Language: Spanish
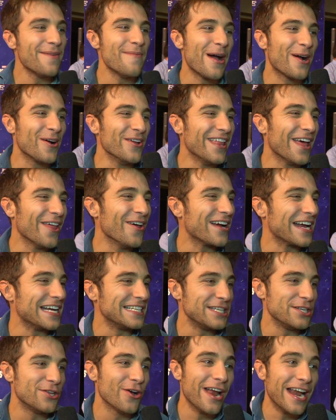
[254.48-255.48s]
que me ha contado
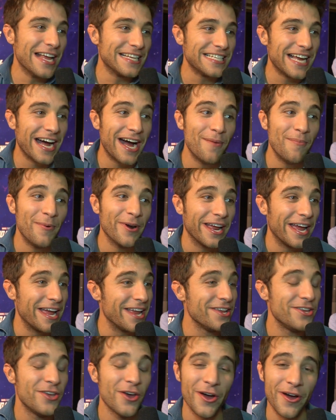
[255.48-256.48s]
casi toda la saga porque
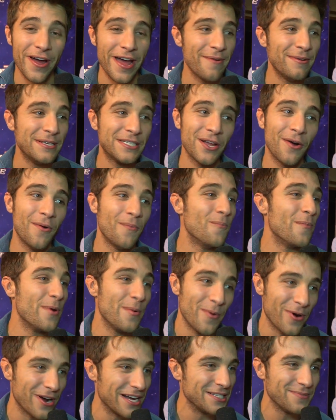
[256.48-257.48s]
yo he visto muy
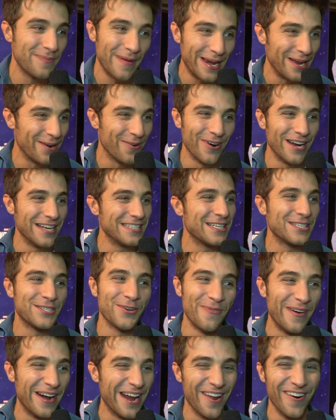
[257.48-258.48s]
pocas películas de
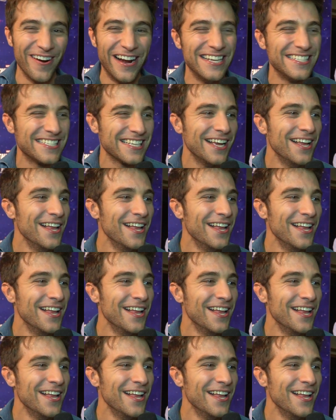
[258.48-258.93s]
superhéroes